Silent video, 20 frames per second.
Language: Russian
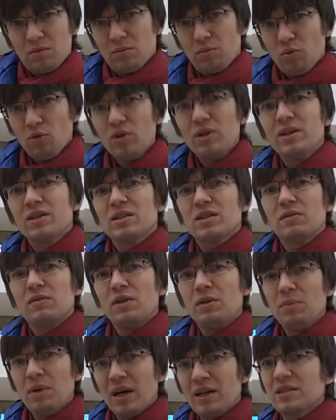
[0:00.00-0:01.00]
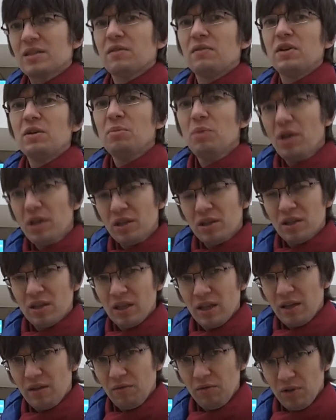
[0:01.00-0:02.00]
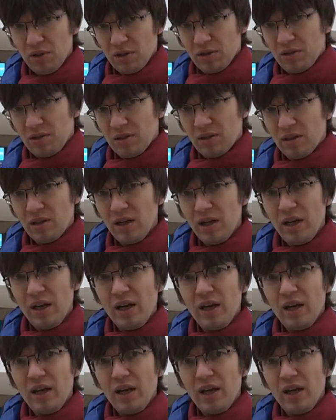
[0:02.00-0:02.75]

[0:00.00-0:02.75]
более соврем... осовремененная версия?